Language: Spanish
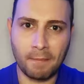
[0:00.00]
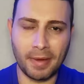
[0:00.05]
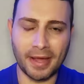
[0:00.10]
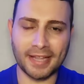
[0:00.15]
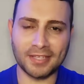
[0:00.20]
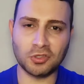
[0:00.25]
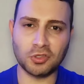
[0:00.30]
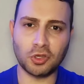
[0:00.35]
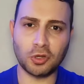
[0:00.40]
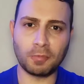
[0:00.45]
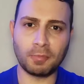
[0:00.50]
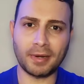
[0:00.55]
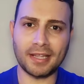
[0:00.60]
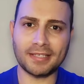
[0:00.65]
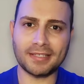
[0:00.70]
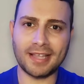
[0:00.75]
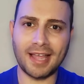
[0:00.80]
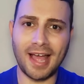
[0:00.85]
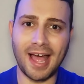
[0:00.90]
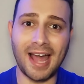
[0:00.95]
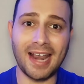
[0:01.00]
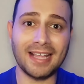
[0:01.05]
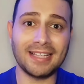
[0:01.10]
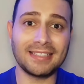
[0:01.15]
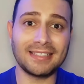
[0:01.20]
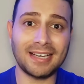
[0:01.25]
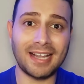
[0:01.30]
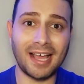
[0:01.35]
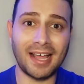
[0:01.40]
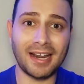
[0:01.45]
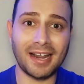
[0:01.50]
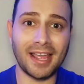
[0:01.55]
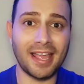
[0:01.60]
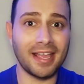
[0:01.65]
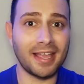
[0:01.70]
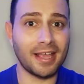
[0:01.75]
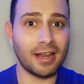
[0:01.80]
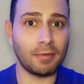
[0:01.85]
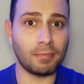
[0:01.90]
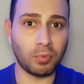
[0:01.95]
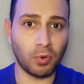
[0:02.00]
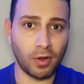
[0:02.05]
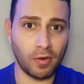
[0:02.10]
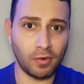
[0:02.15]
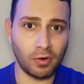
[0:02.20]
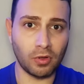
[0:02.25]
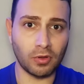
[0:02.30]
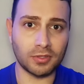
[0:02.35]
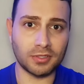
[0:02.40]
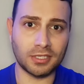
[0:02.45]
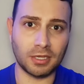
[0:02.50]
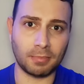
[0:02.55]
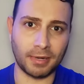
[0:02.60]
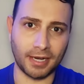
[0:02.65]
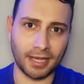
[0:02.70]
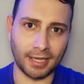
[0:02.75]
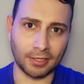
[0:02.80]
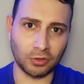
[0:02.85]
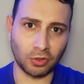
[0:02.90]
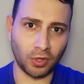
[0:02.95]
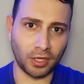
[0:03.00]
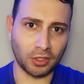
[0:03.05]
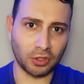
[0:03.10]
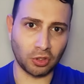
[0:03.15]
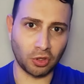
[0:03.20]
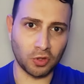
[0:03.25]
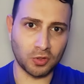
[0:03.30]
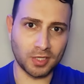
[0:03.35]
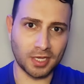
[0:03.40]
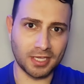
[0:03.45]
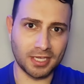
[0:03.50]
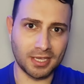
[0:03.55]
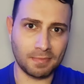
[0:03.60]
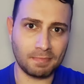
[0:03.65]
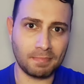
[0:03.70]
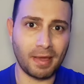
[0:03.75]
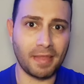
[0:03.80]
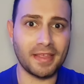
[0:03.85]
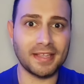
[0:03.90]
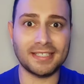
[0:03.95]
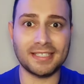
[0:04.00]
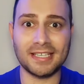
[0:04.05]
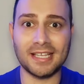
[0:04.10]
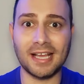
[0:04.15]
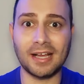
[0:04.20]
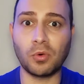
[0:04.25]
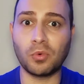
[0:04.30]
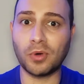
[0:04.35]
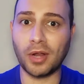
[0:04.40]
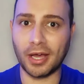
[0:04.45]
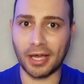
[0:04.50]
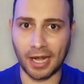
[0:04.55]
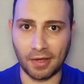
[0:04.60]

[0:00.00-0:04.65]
Para su sorpresa, al entrar en el pueblo, se percató que todos allí padecían una